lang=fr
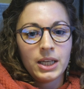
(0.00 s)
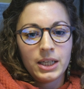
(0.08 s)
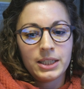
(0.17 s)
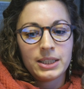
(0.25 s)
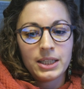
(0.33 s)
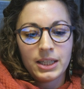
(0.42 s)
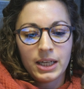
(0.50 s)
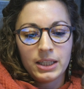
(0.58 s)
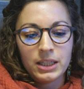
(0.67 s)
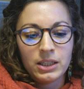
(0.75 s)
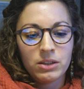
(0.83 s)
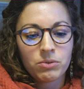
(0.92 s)
Et cette
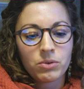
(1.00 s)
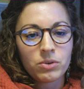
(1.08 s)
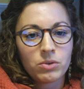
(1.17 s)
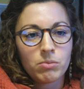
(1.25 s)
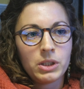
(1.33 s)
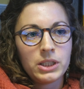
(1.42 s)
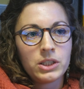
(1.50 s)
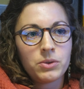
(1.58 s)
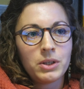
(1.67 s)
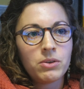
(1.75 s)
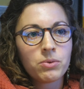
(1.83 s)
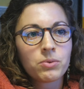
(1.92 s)
année, donc en
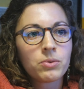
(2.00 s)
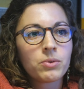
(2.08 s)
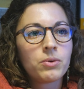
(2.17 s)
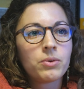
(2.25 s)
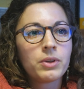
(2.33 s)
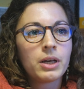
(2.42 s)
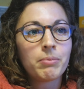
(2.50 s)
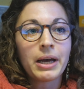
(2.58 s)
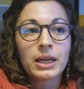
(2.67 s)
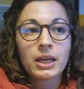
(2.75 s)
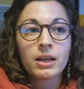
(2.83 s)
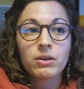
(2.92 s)
2018, on a
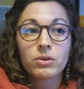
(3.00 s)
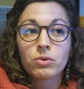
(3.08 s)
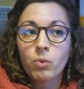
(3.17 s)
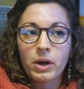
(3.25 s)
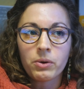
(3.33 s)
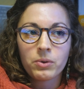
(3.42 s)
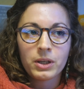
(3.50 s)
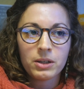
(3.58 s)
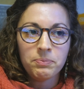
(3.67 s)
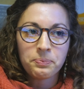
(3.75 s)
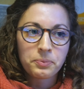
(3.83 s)
marqué trois requins.